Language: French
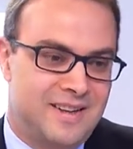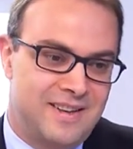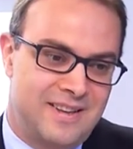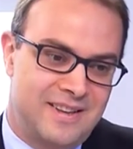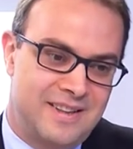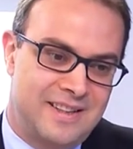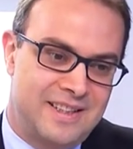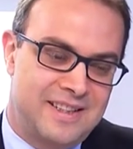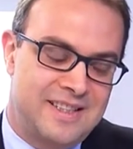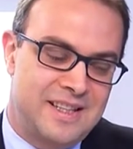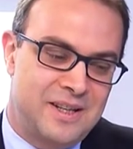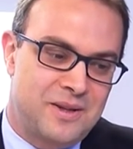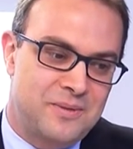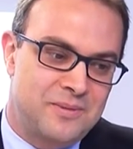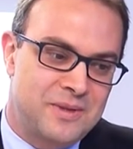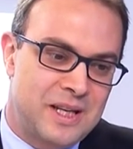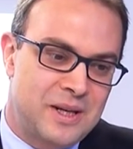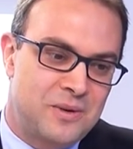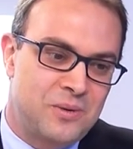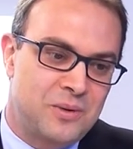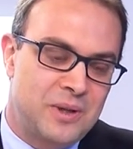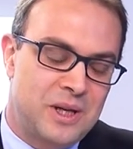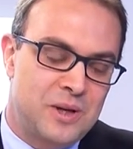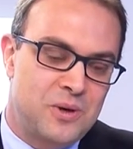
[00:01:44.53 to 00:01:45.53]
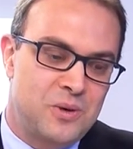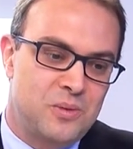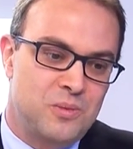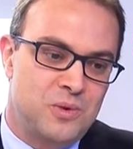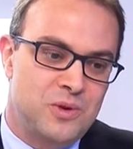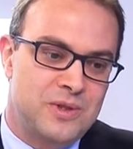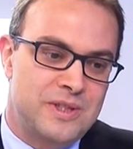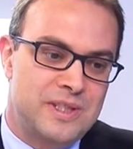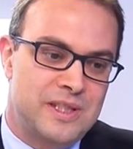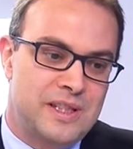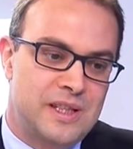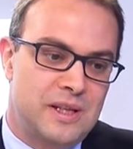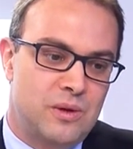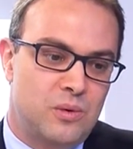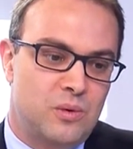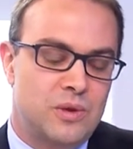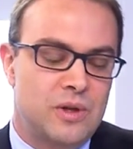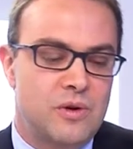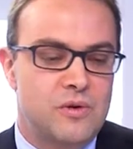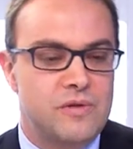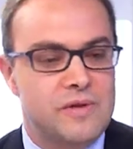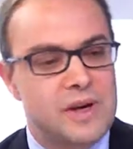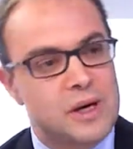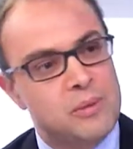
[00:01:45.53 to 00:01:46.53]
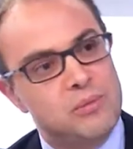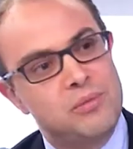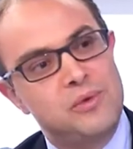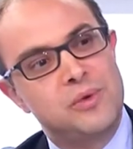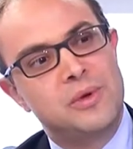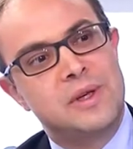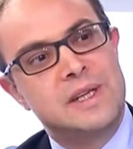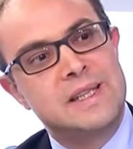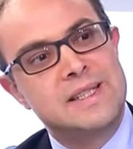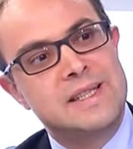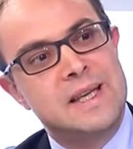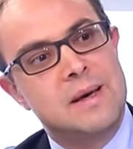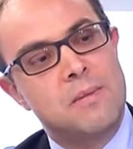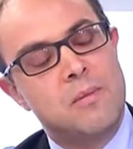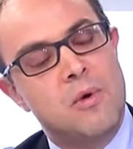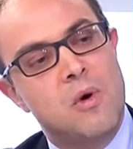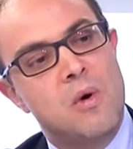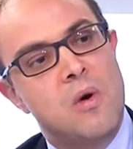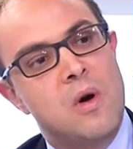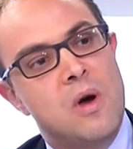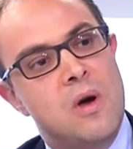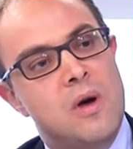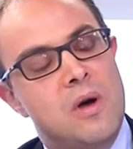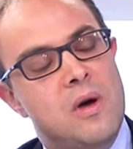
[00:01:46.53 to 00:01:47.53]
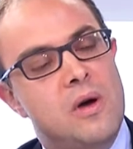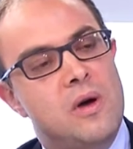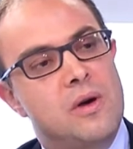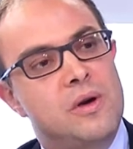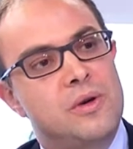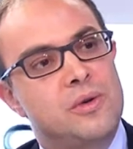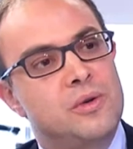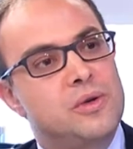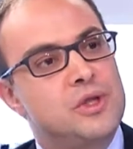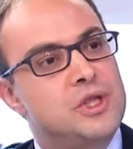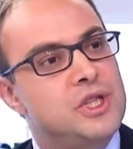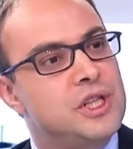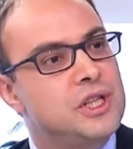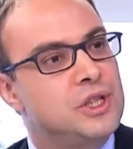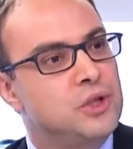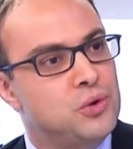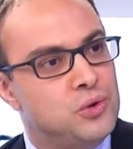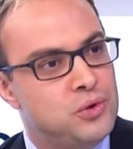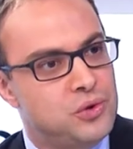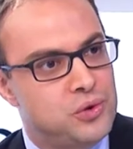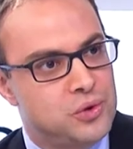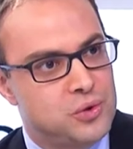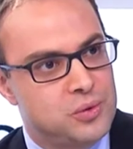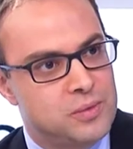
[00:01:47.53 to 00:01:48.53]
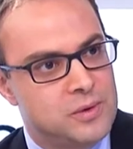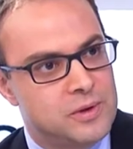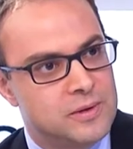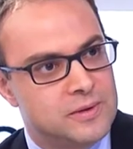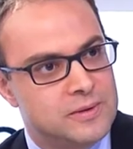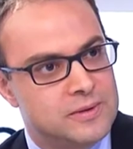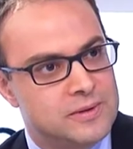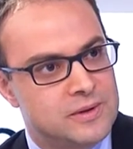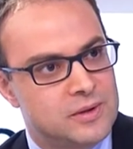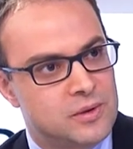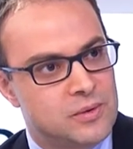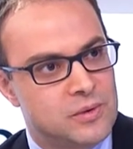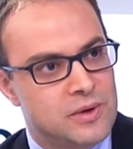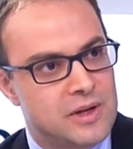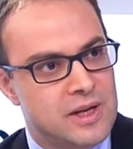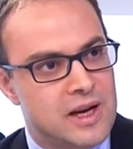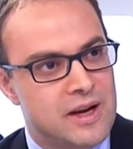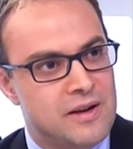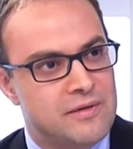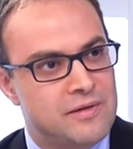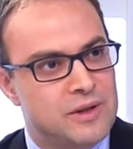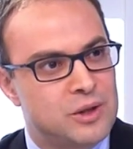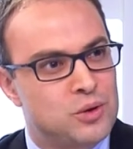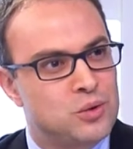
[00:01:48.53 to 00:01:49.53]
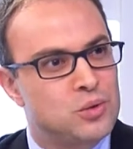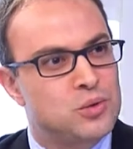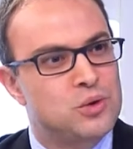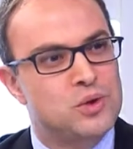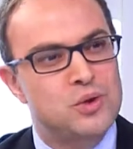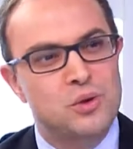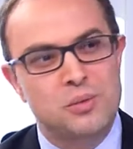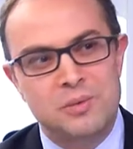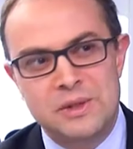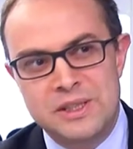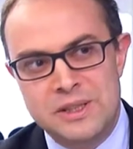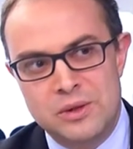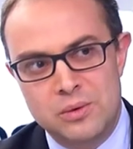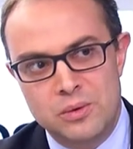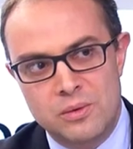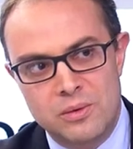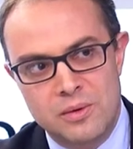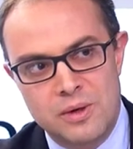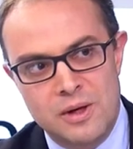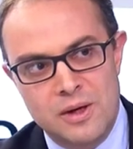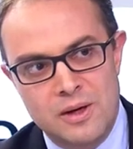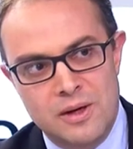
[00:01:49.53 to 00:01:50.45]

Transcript: et c'est comme ça qu'on a commencé. On a ouvert plus récemment une chaîne YouTube, donc là avec d'autres ambitions.